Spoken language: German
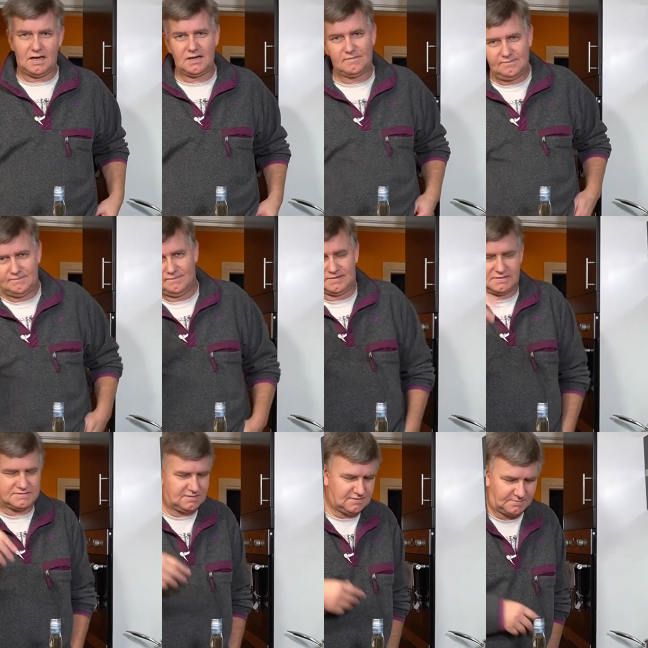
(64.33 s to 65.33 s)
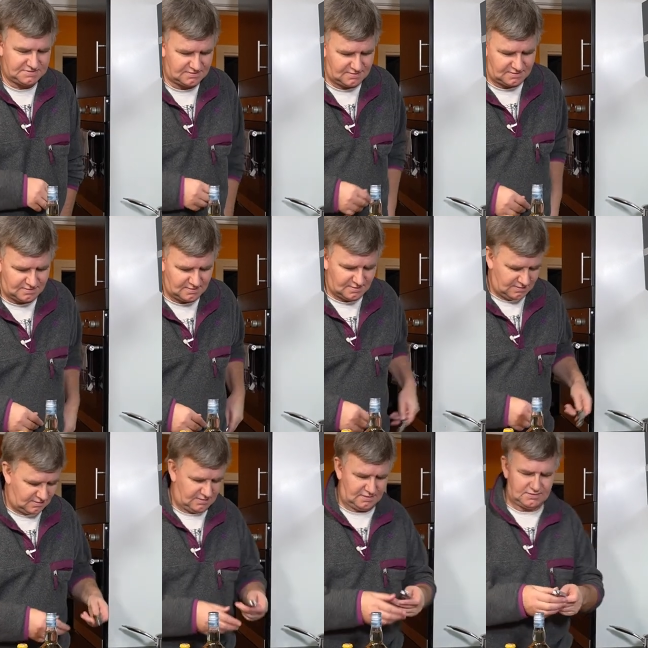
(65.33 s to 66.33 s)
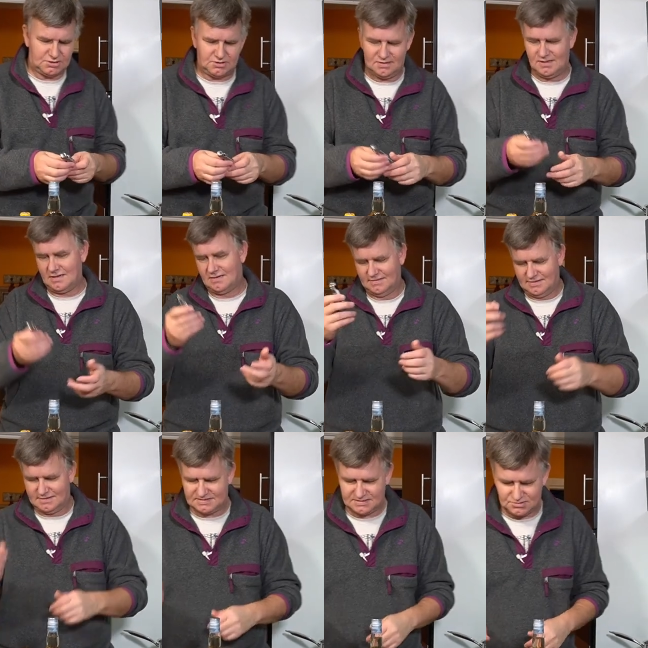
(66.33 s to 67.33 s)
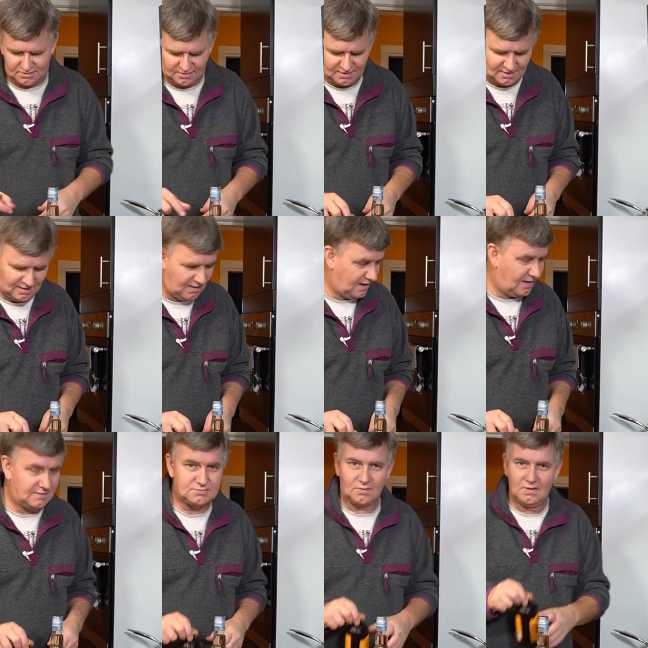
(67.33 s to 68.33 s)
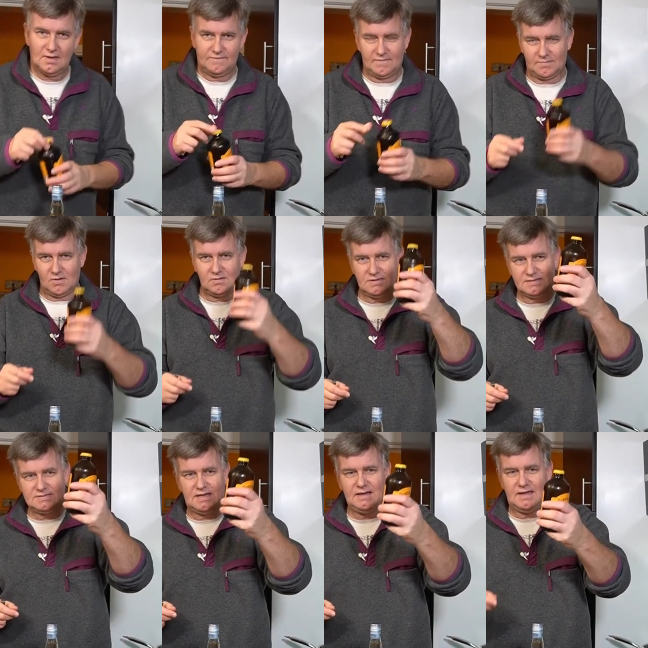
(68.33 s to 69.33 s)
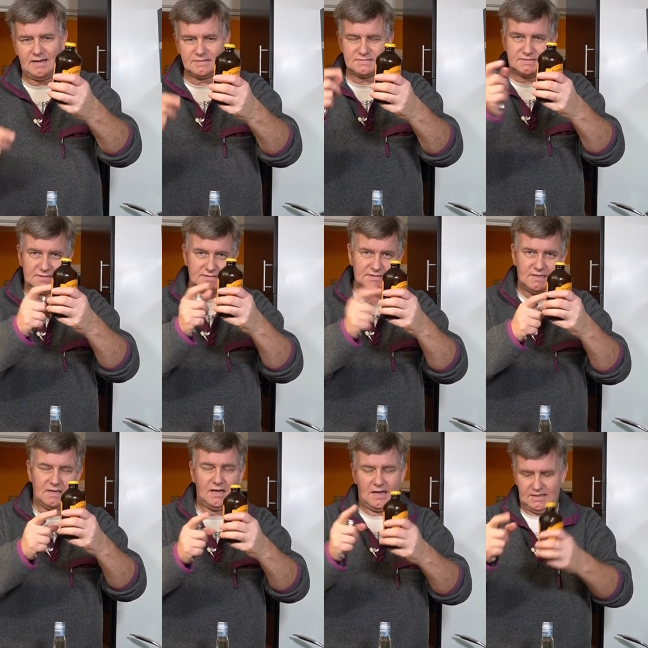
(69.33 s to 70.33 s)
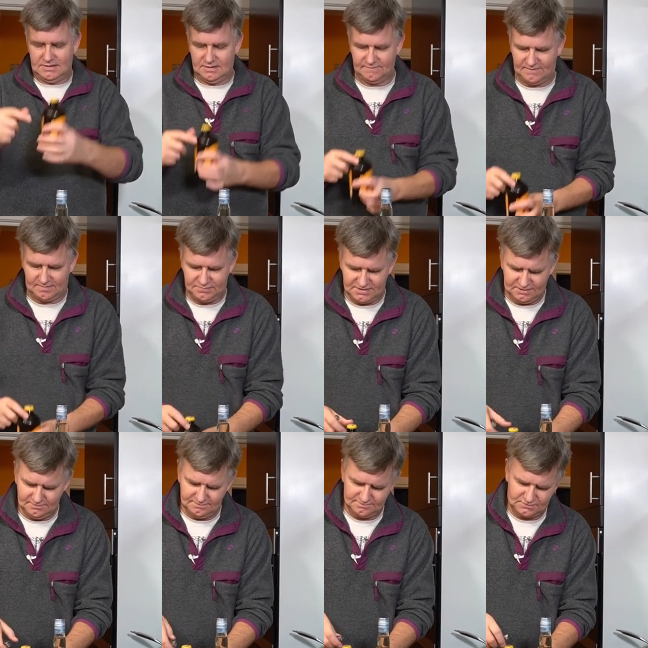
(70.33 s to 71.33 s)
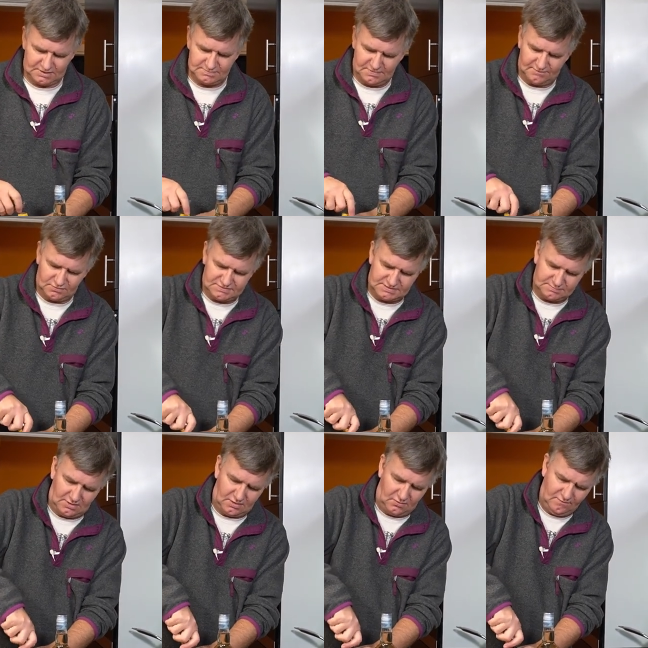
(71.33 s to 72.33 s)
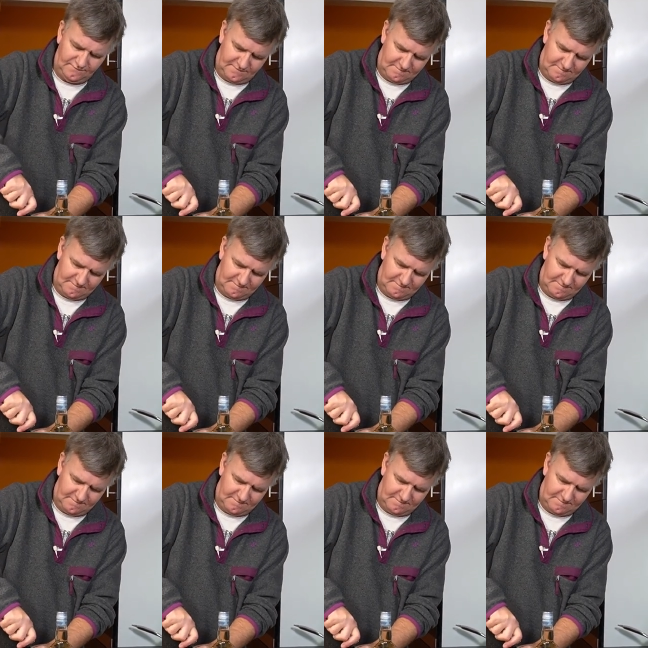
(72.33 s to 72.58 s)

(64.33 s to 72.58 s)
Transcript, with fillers: Ach, vergiss, ich habe es in, der, in der Tasche. Ha, hier ist es schon. Also, wir brauchen als allererstes ein Ingwerbier. Das machen wir uns jetzt mal auf.